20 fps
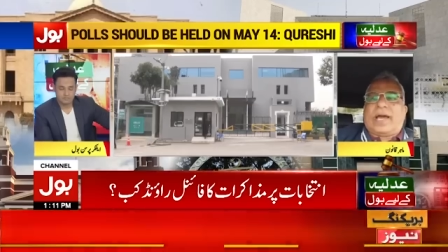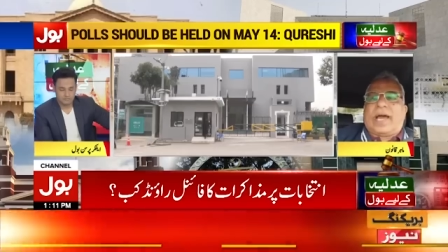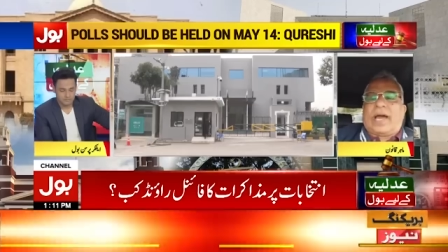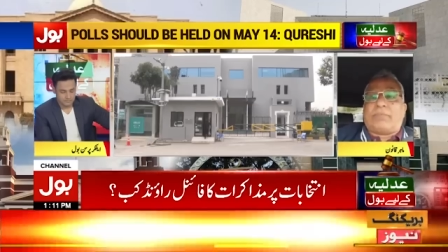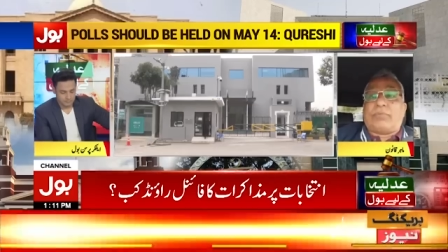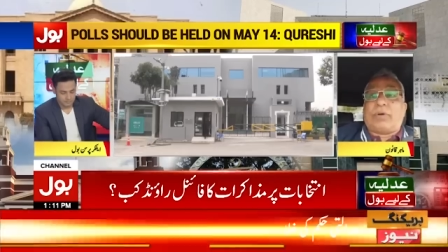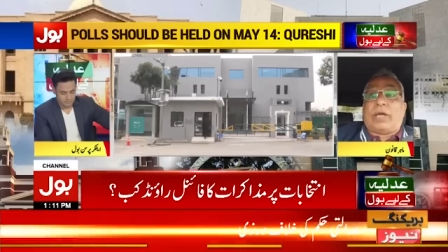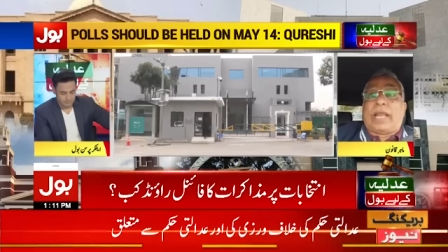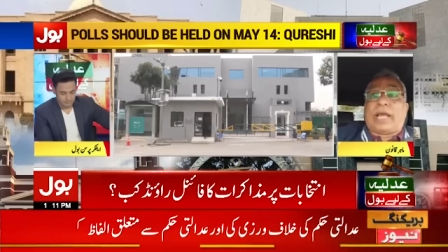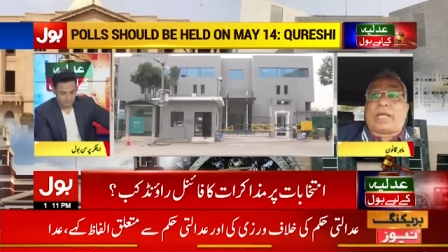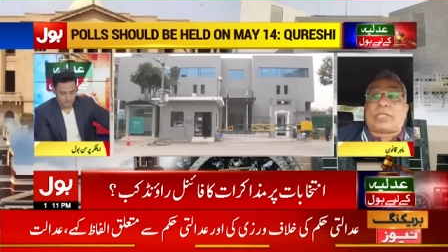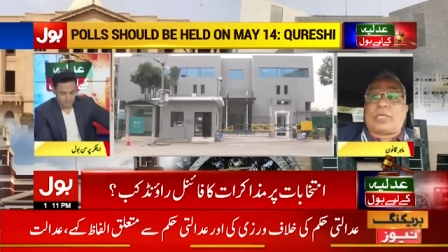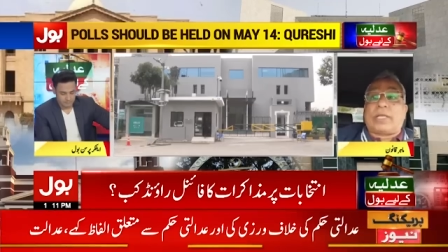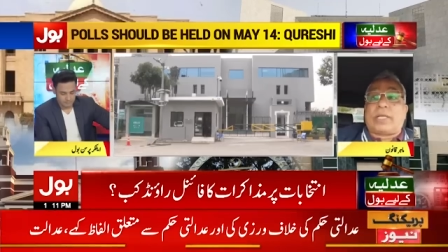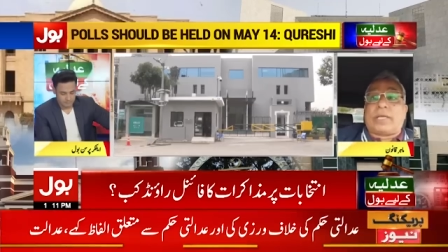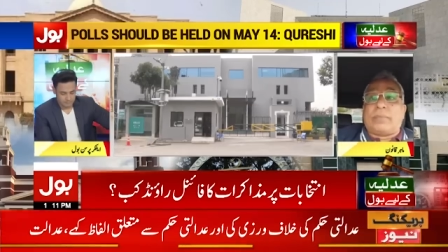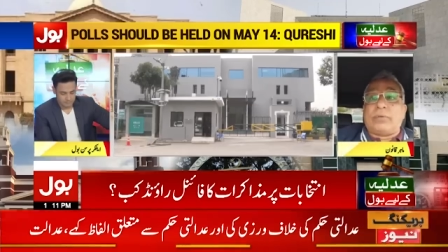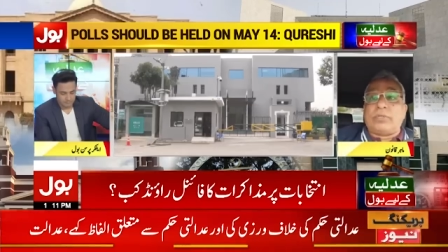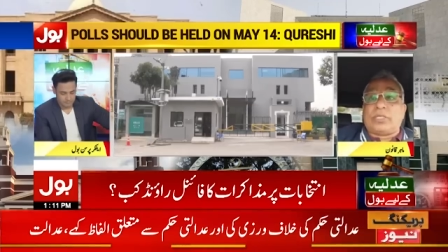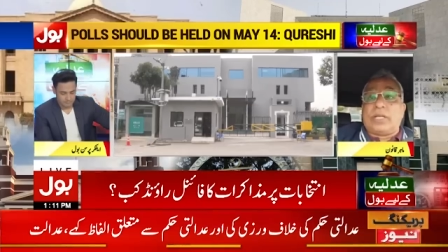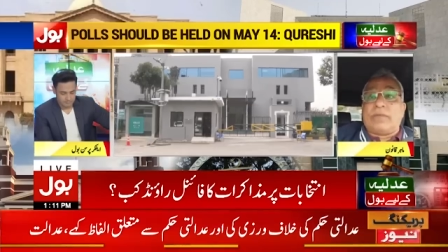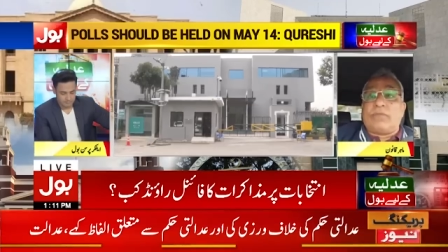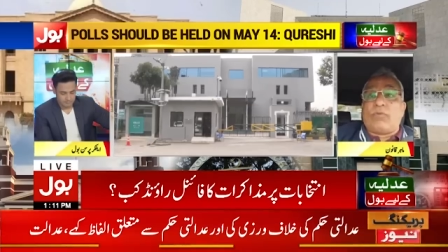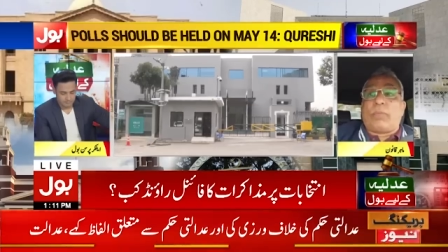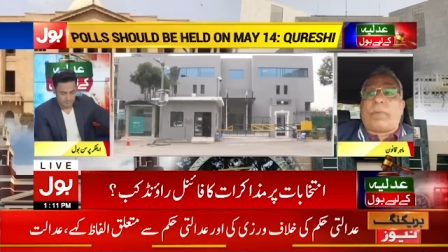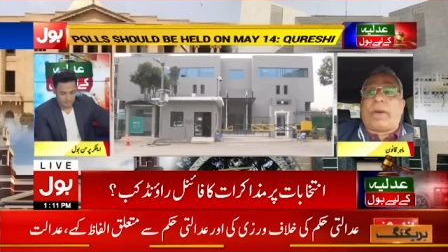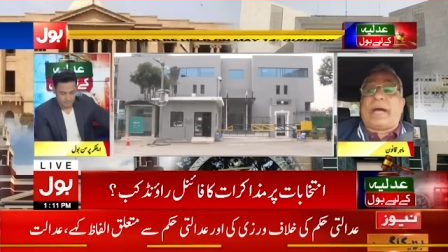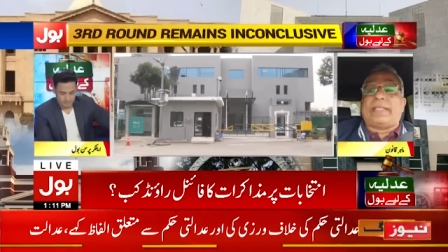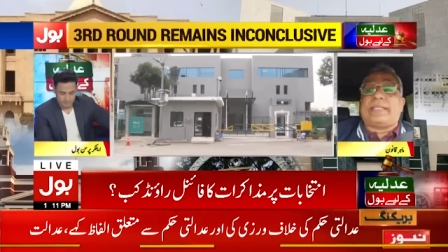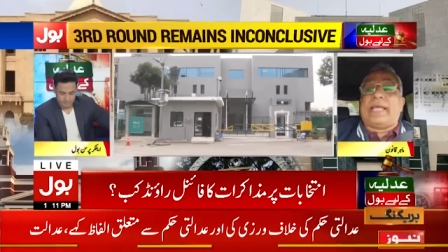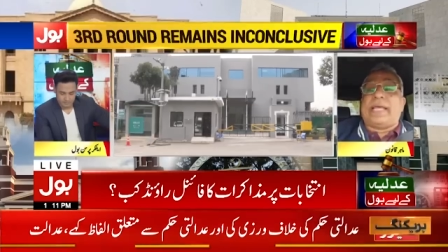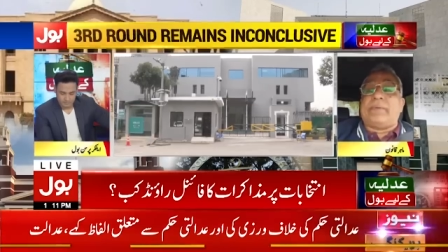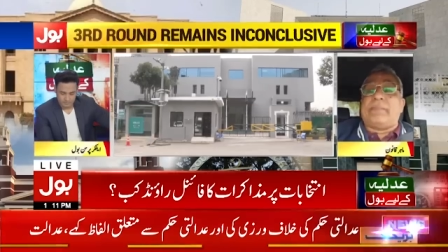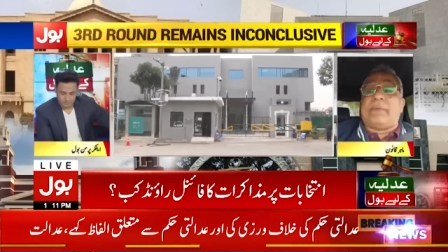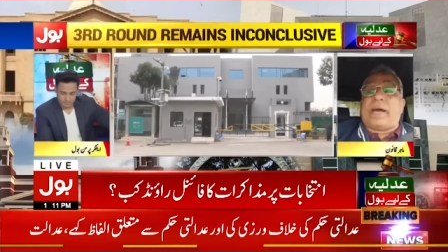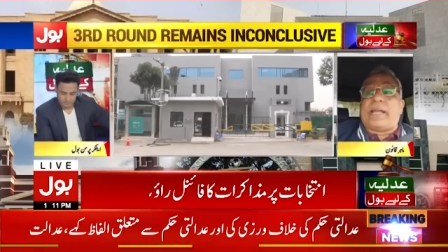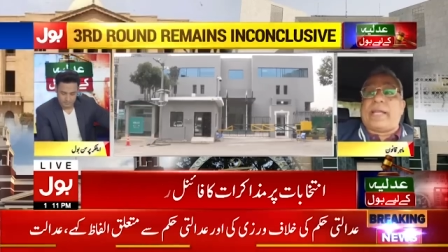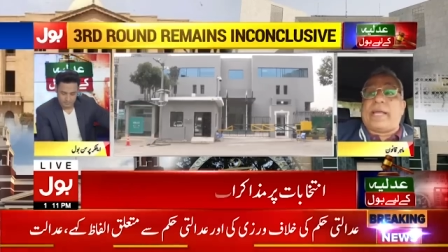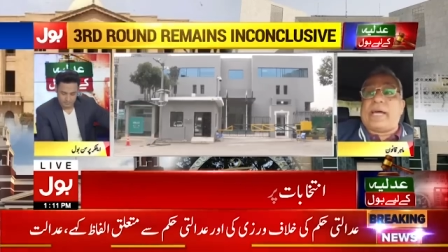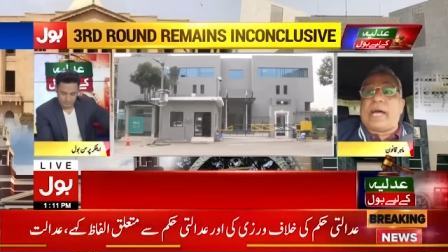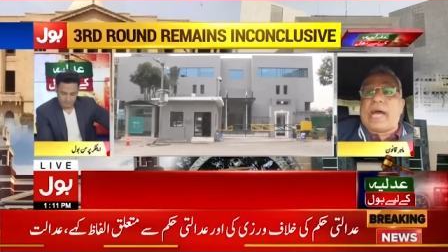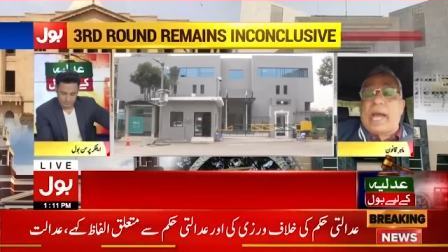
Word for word: अब इलेक्शन कमीशन वो बात नहीं माना